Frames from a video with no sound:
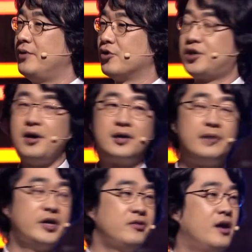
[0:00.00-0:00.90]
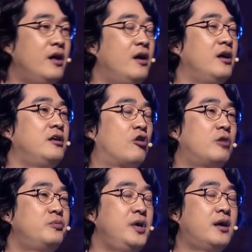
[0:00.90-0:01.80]
병. 쉽게 얘기하면
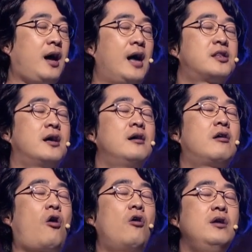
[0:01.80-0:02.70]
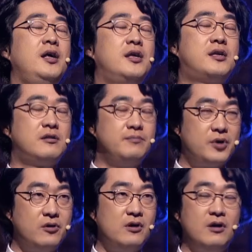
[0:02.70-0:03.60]
여러분이 가장 걸리기 싫은
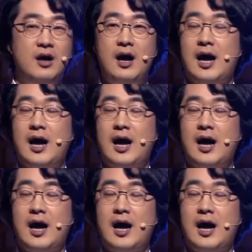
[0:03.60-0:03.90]
병을